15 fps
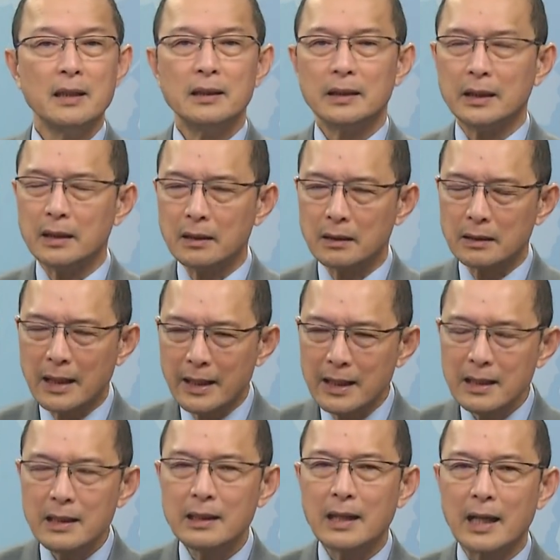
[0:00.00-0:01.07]
thì
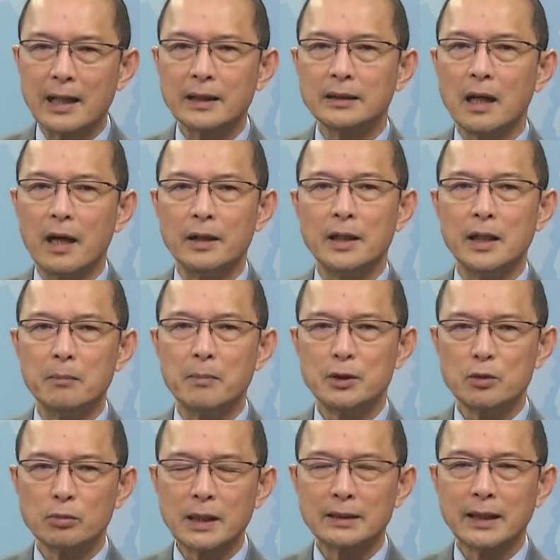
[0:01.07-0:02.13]
đây là cái thời điểm mà
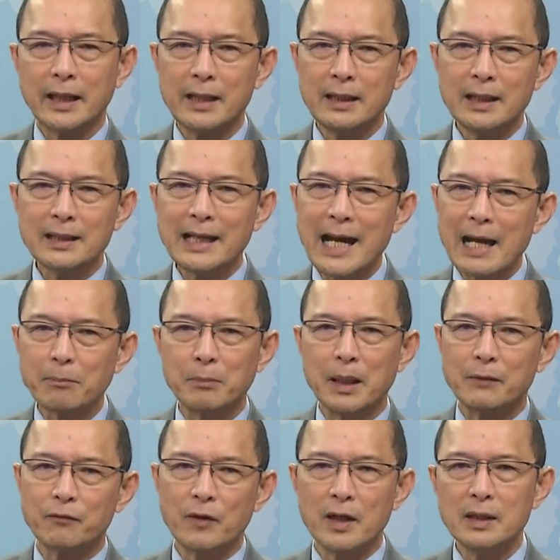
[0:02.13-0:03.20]
chúng ta thấy nó khác
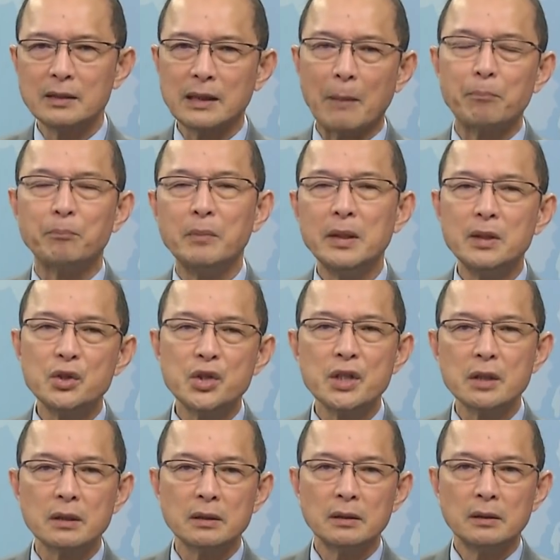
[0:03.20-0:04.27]
biệt với thập niên
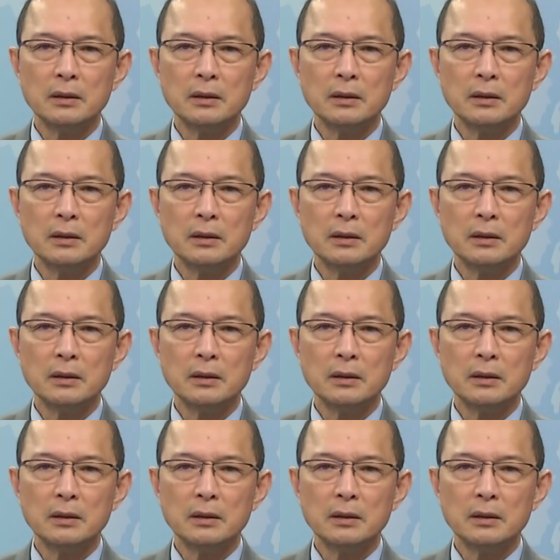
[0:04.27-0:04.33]
trước